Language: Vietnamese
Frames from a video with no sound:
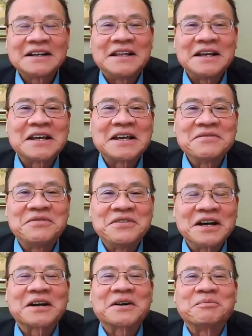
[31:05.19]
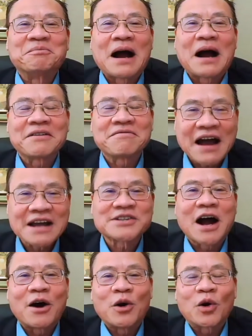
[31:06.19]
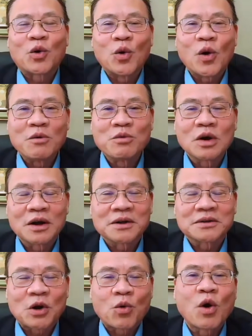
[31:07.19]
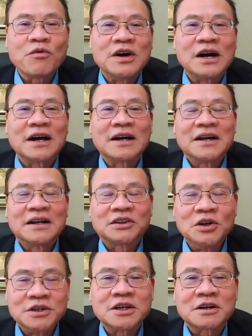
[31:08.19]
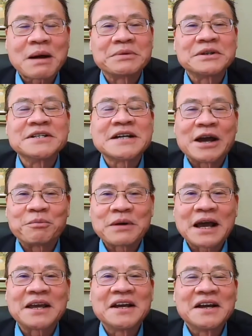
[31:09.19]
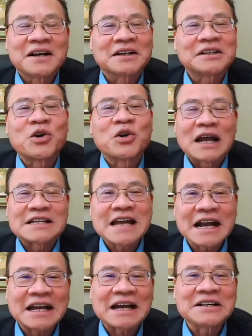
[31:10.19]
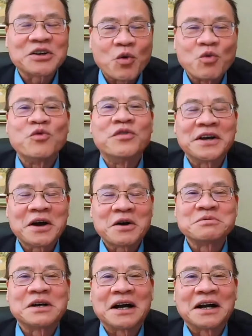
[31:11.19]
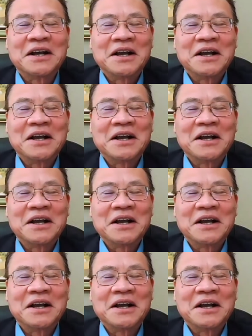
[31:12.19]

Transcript: thì cái việc mà cái vai trò của ông Trần Quốc Vượng thường trực ban bí thư ngày hôm nay có thể đó là sát cánh cùng với ông à,